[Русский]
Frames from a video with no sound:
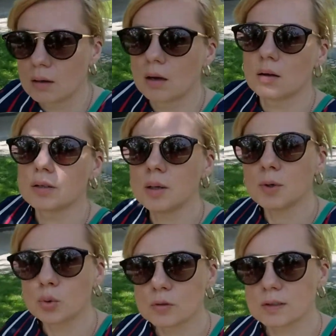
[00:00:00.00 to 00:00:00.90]
а, я
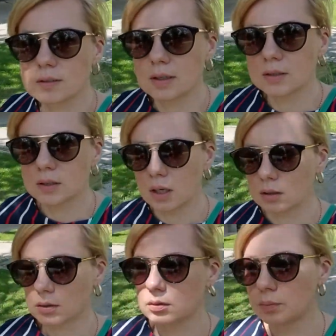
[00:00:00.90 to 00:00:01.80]
могу сказать
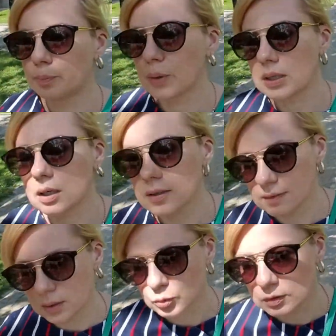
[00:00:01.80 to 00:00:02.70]
так,
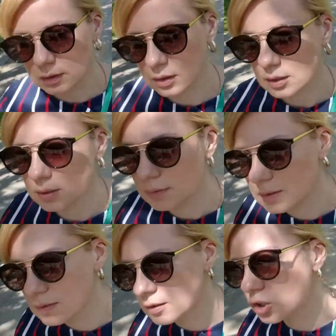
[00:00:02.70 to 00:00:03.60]
по-разному
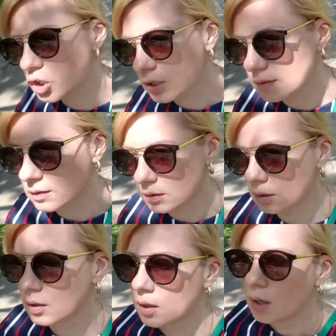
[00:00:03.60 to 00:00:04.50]
складывается
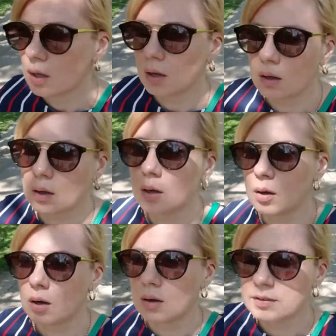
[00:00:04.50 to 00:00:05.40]
жизнь,
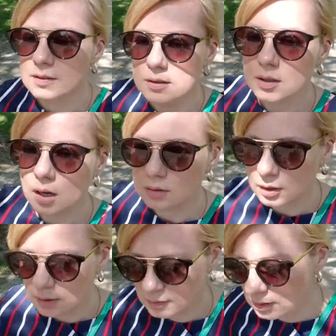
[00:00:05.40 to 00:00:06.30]
а, возникают
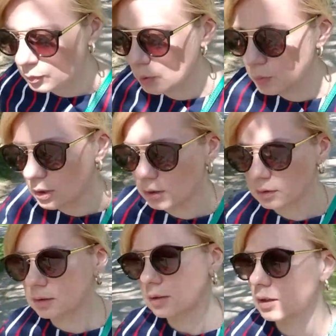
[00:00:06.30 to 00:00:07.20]
разные
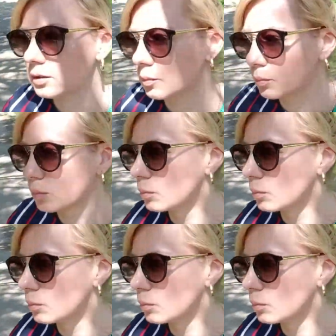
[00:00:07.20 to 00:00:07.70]
моменты, да, там